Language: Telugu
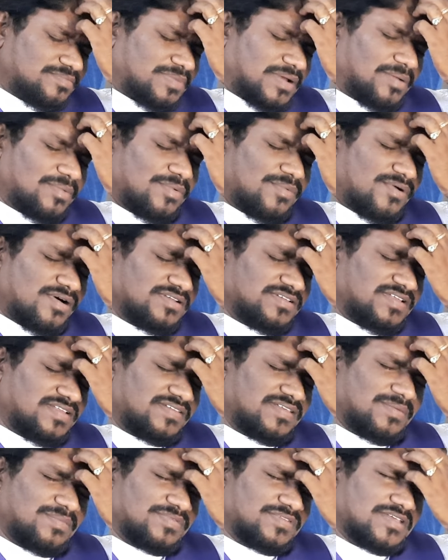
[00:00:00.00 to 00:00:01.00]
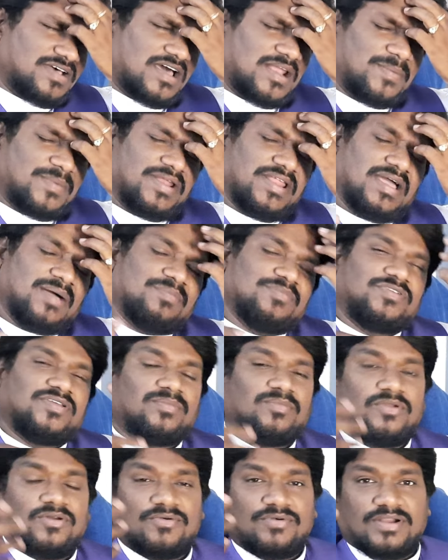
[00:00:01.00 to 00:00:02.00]
ప్రభుభోజన సంస్కారం అనే
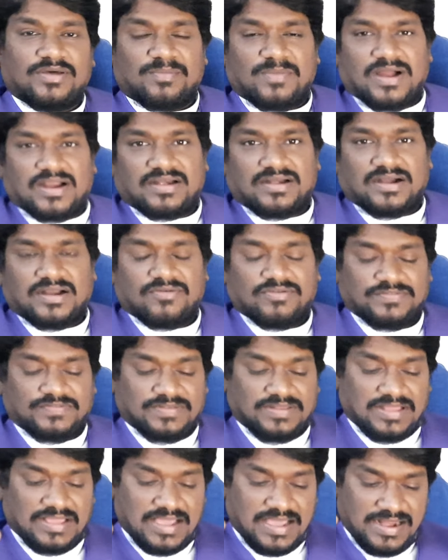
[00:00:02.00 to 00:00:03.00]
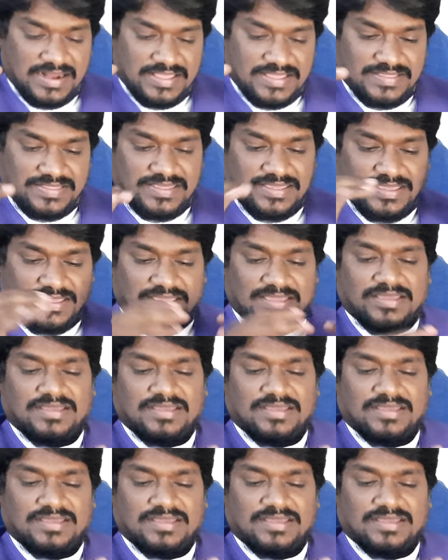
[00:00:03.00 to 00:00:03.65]
అంశంలో కూడా మాట్లాడవచ్చును కానీ ఇది